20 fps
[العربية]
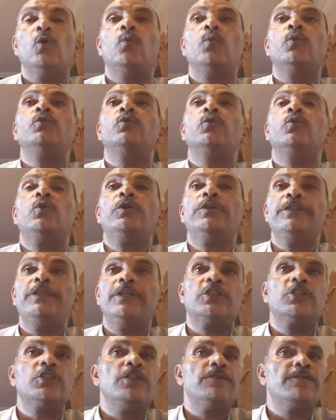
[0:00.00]
ونروح
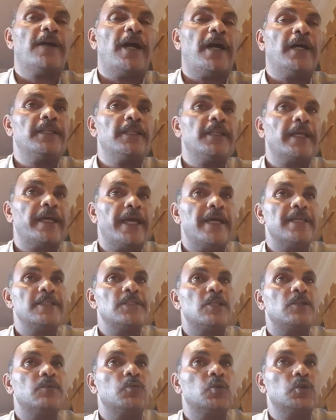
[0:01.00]
نكشف عن
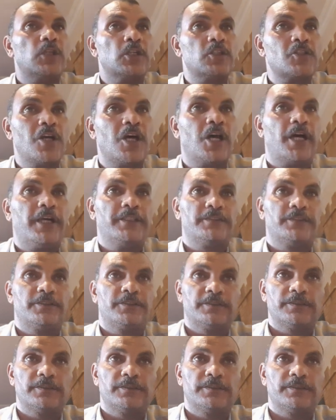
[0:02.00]
الغاز المتصاعد